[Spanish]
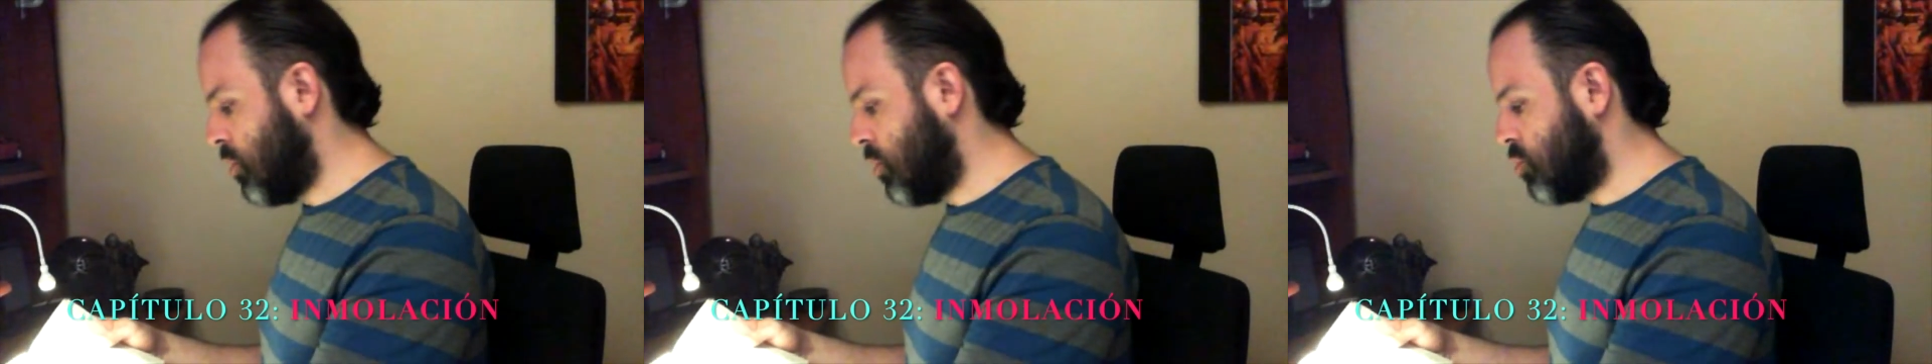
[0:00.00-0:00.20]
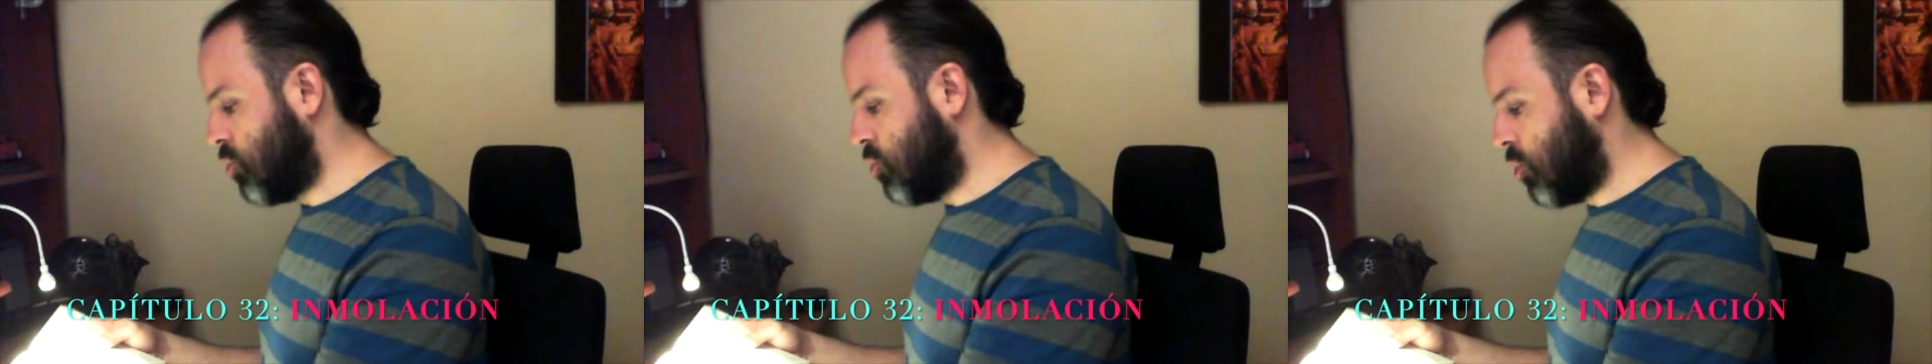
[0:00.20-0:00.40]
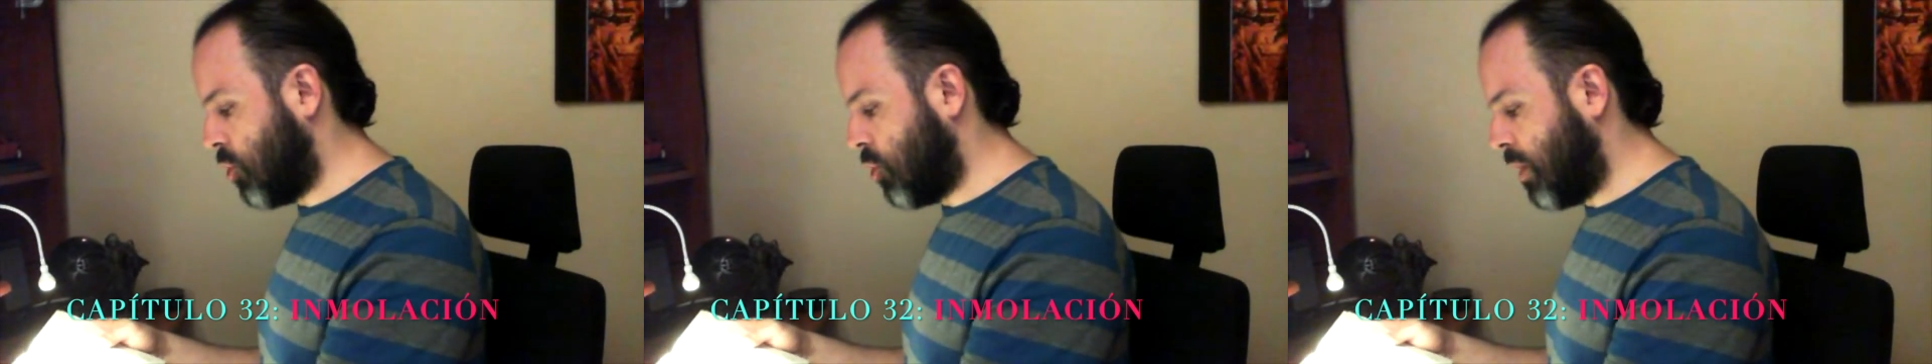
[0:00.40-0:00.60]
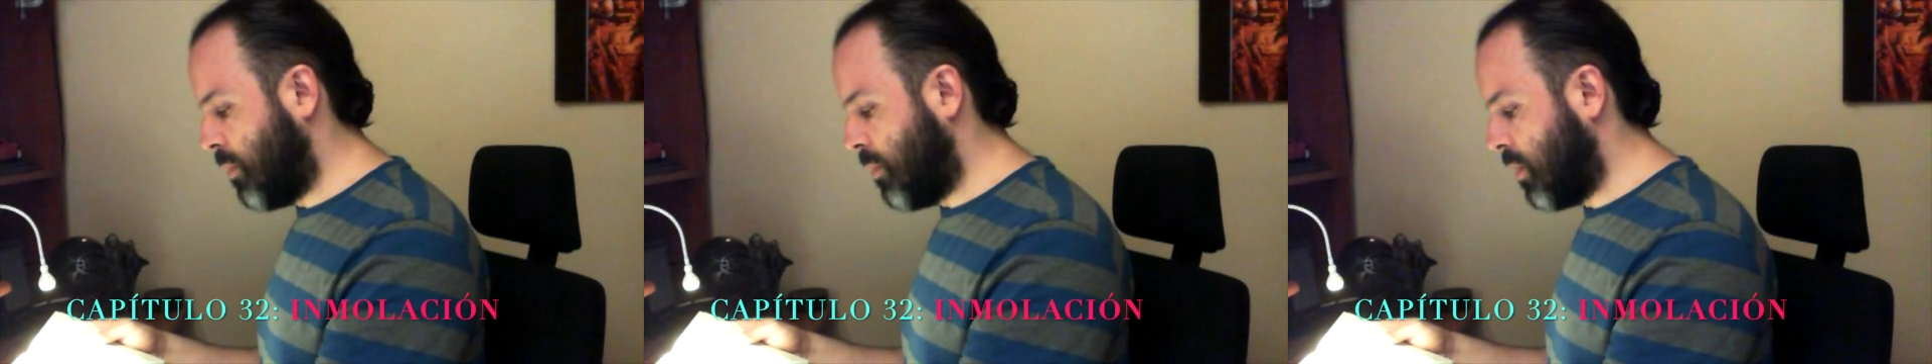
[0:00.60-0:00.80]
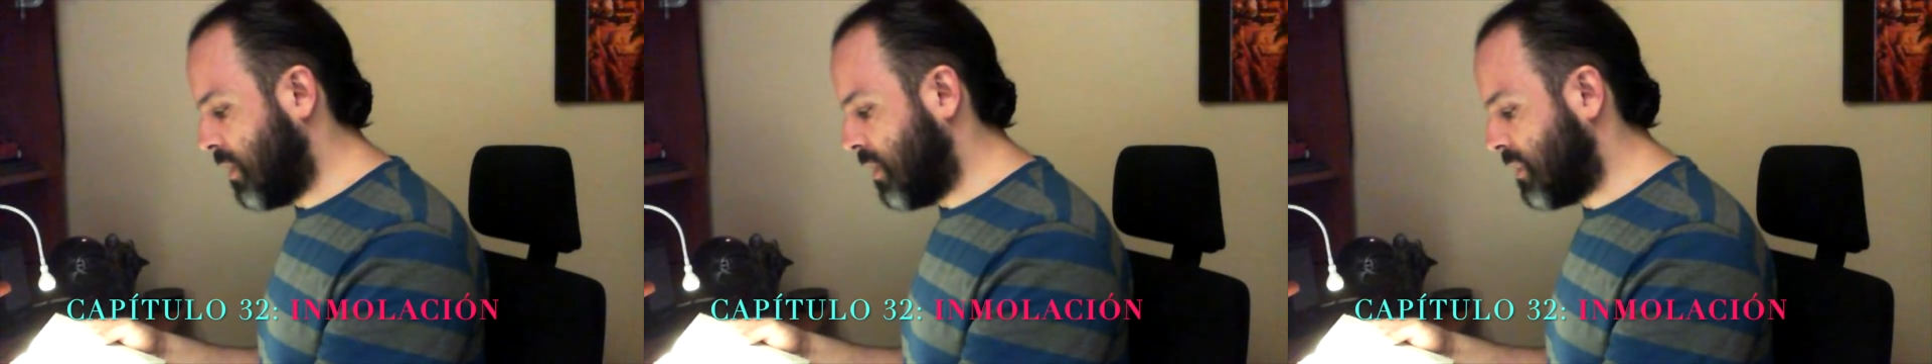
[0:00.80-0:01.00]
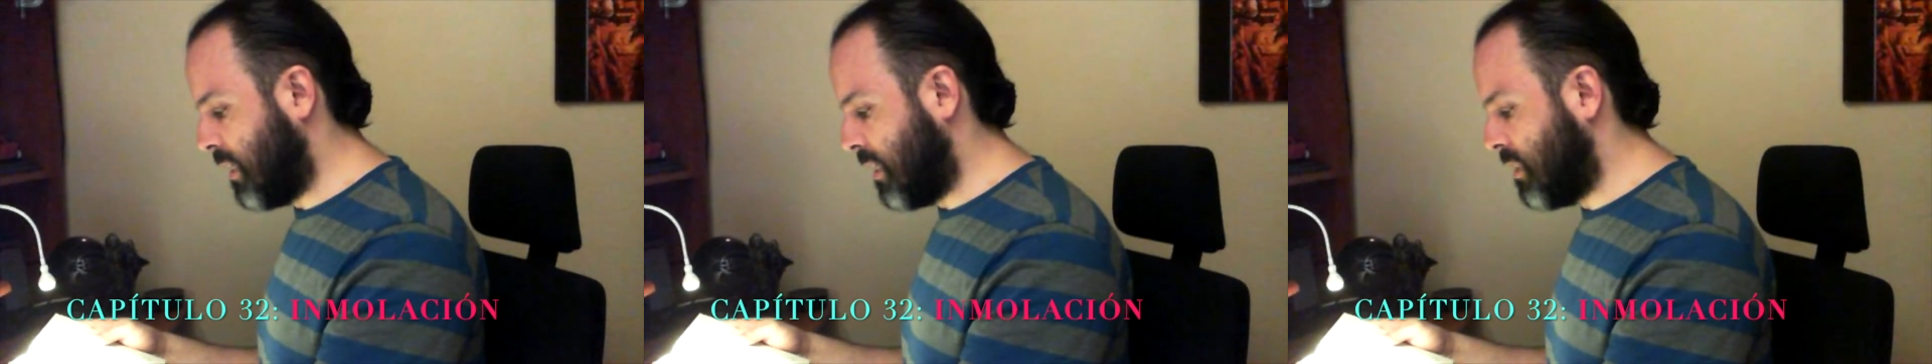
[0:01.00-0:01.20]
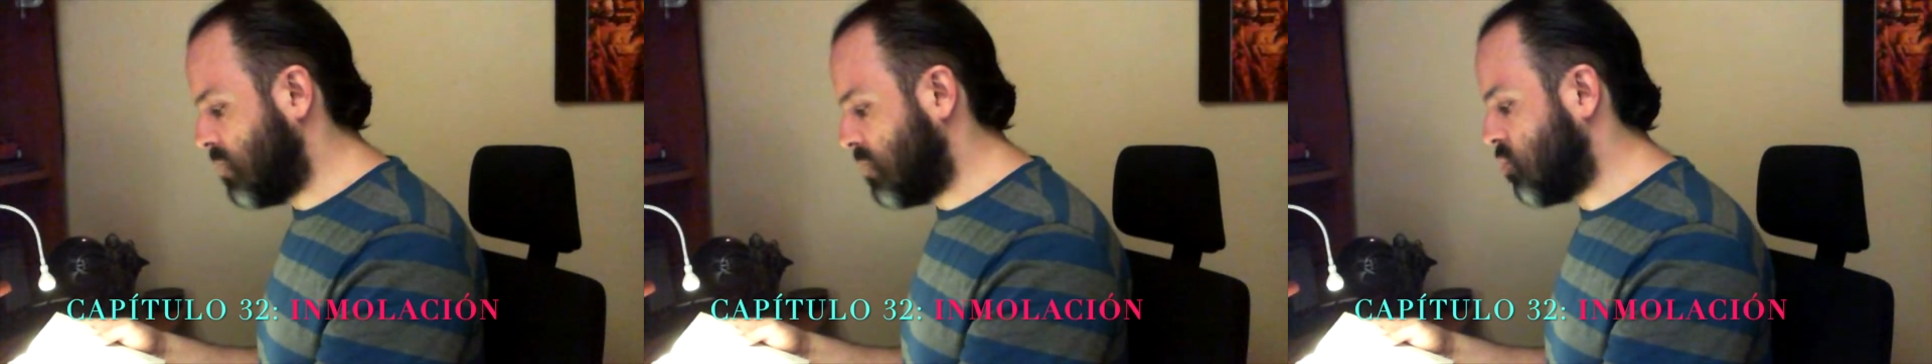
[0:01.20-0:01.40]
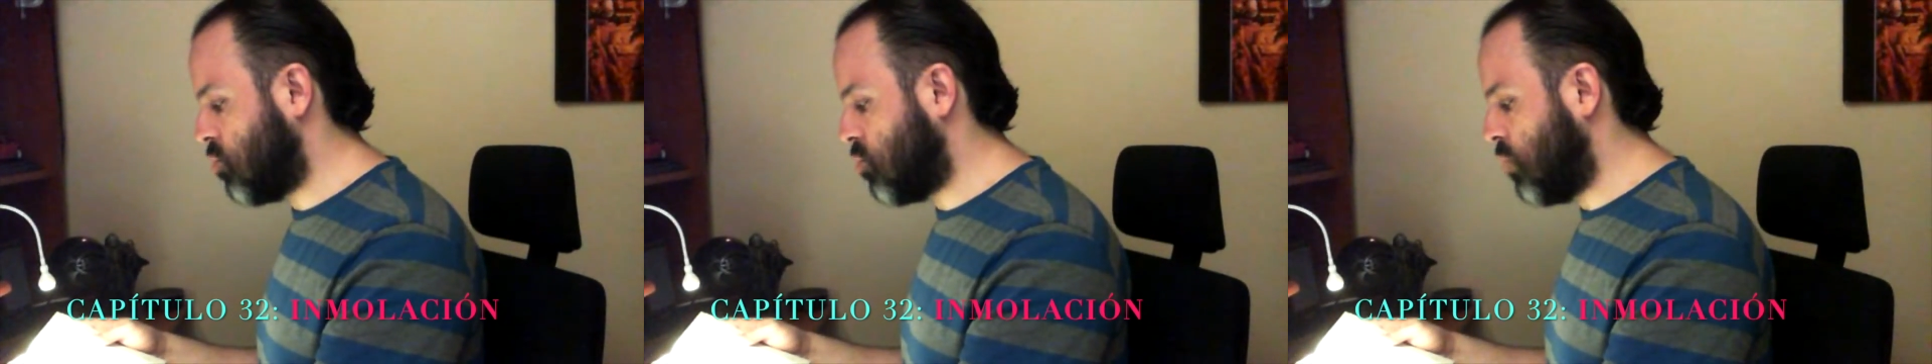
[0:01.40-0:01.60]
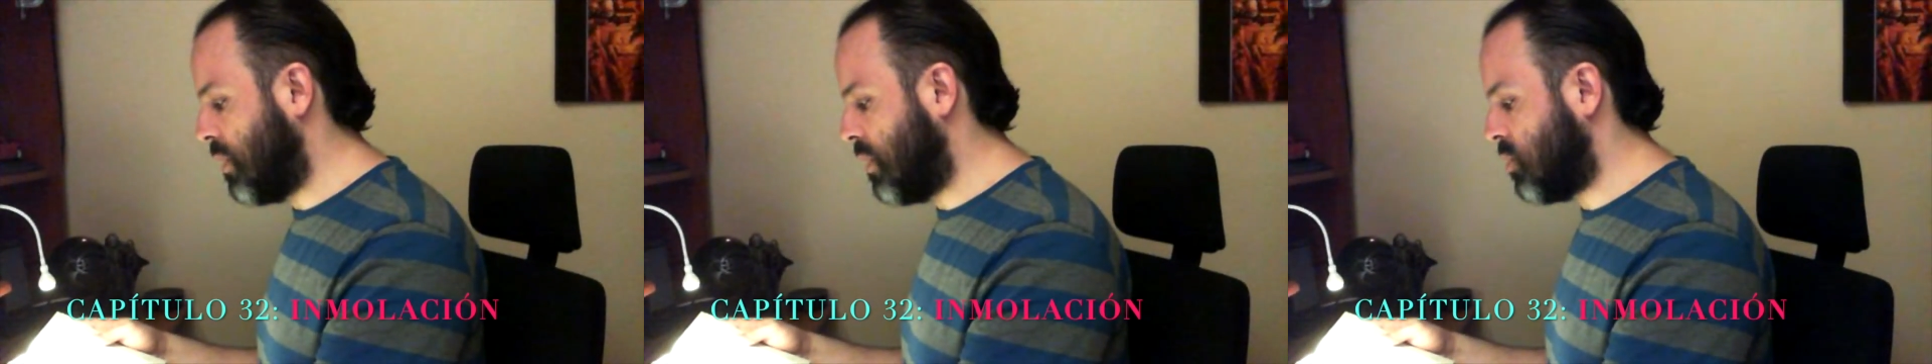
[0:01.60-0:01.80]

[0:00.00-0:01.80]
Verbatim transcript: yo corría por las calles oscuras